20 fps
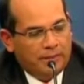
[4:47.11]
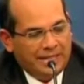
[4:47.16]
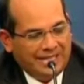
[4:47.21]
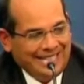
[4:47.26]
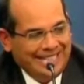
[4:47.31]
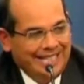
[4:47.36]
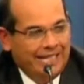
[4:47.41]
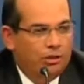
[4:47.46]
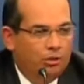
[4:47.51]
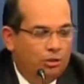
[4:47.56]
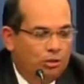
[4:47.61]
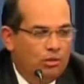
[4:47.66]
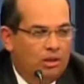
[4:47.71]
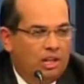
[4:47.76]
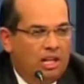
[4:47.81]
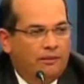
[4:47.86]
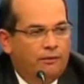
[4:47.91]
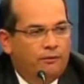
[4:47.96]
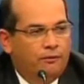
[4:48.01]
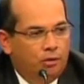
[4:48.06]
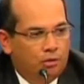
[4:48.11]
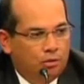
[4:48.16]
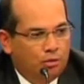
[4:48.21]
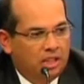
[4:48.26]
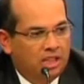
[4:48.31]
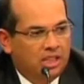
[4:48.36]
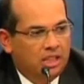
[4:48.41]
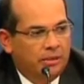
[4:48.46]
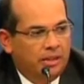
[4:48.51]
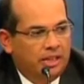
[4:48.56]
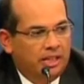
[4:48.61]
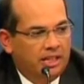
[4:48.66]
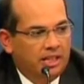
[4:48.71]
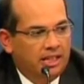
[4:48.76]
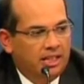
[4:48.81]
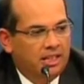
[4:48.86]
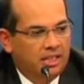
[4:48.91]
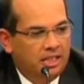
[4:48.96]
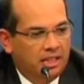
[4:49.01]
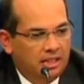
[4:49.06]
paralelo al foro que se va a
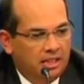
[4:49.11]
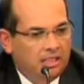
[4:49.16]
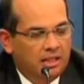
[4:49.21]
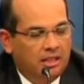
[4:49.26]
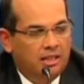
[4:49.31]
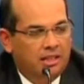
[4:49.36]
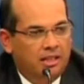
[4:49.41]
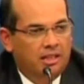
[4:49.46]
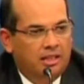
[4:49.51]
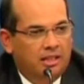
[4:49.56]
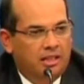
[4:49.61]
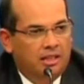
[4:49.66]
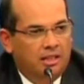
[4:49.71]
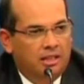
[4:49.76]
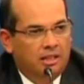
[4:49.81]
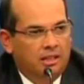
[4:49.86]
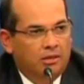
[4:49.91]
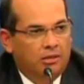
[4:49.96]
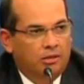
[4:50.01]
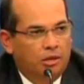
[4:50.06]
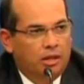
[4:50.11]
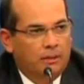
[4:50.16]
realizar eh,